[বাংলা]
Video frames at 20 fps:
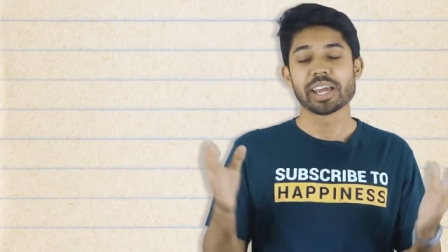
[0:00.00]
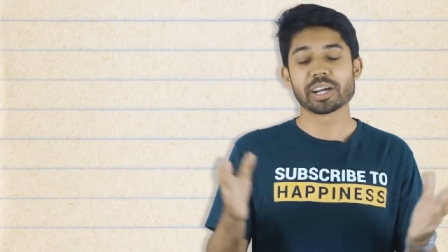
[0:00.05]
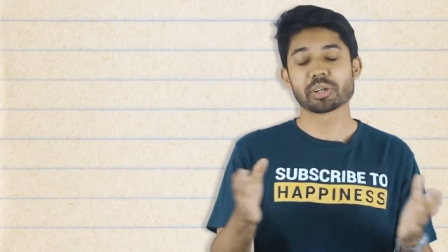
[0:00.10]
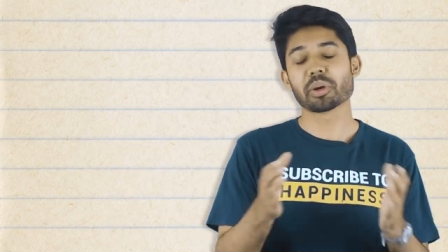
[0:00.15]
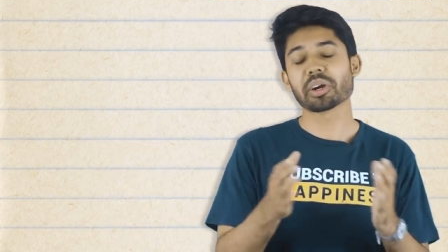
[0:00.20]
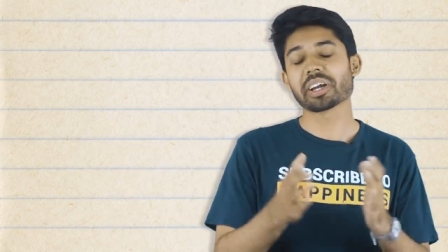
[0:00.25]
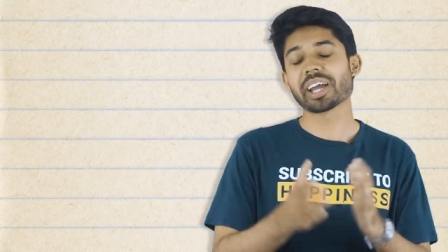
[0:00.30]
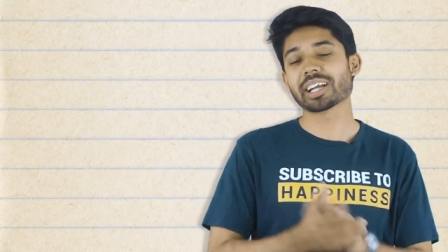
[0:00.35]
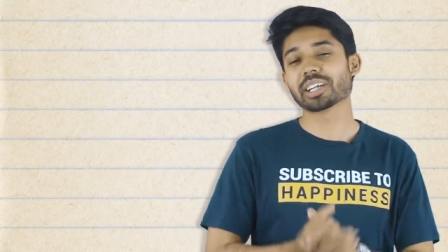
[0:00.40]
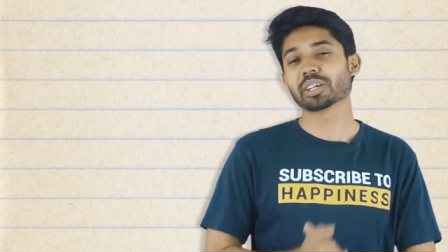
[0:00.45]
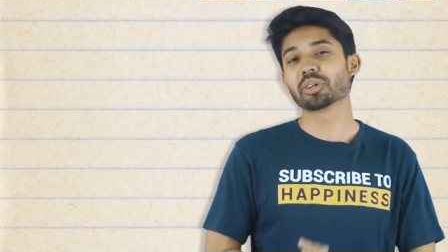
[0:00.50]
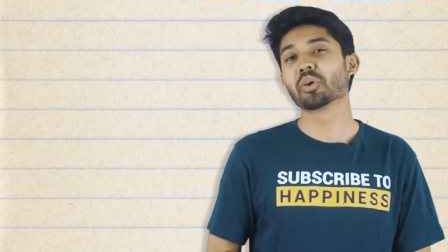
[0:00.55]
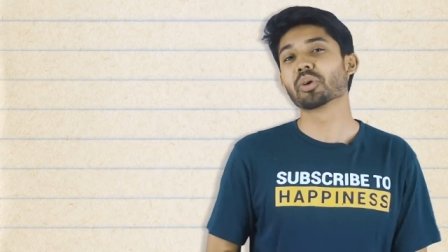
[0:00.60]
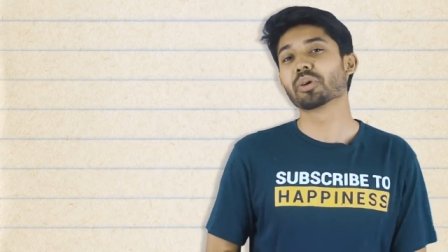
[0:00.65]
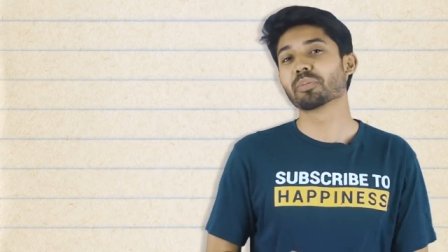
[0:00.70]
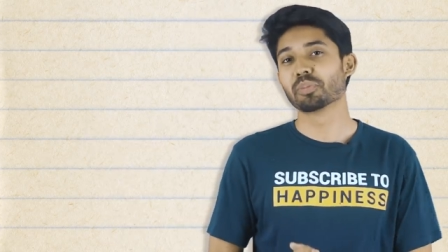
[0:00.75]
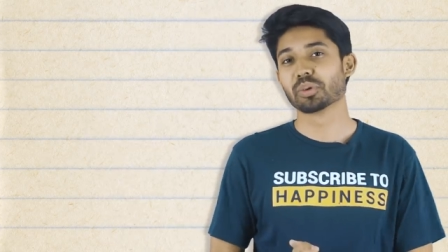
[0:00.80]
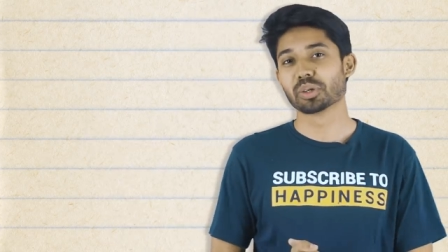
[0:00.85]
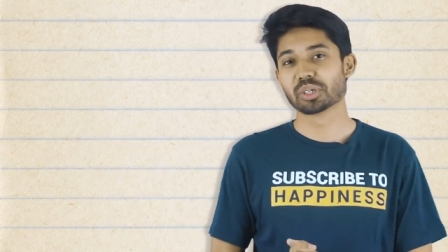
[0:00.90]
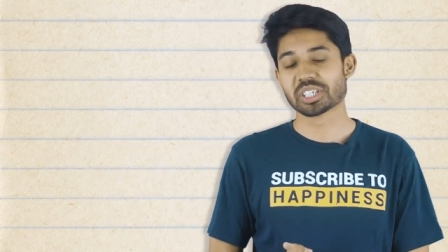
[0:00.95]
একটু আগে একটা
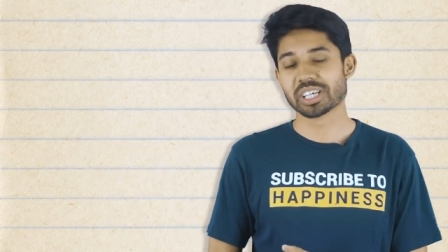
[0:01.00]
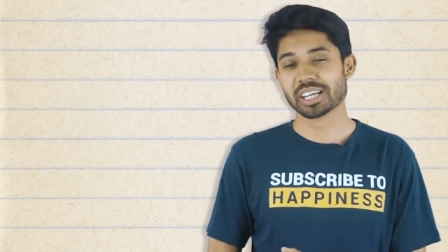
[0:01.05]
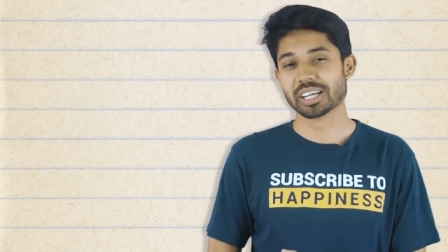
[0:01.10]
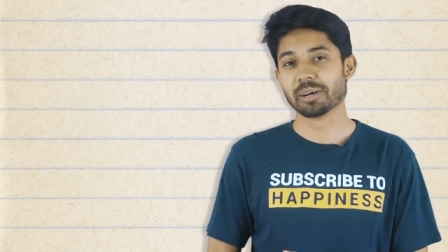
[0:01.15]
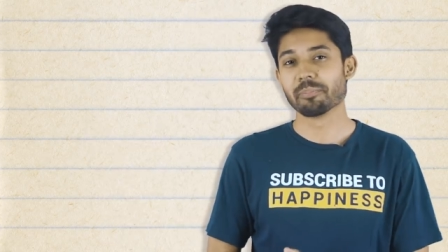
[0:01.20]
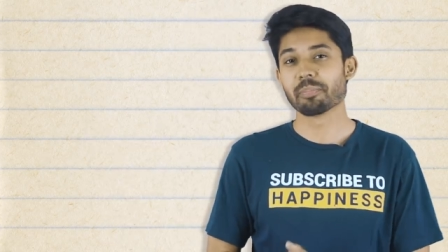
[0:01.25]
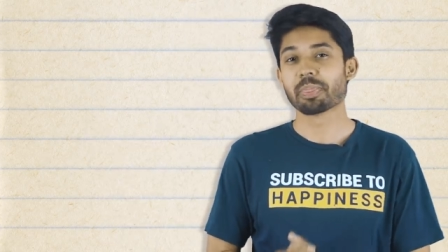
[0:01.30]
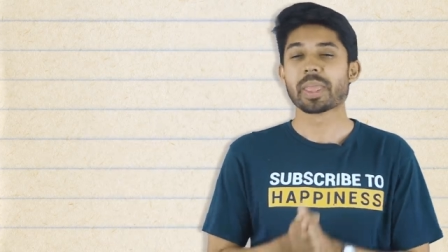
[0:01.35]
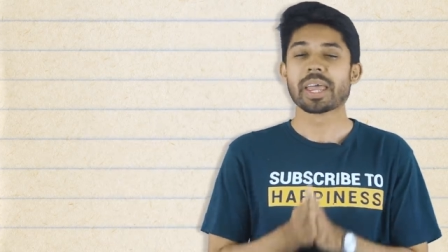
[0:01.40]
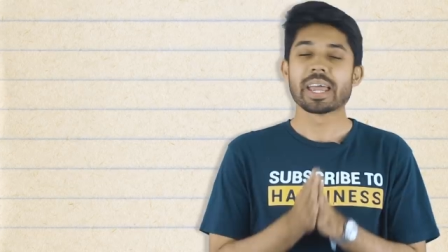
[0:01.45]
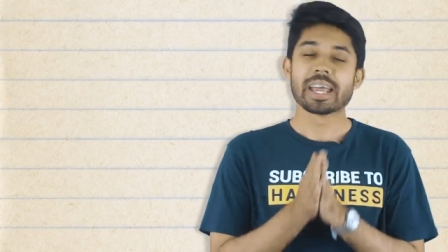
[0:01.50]
কোট পড়ছিলাম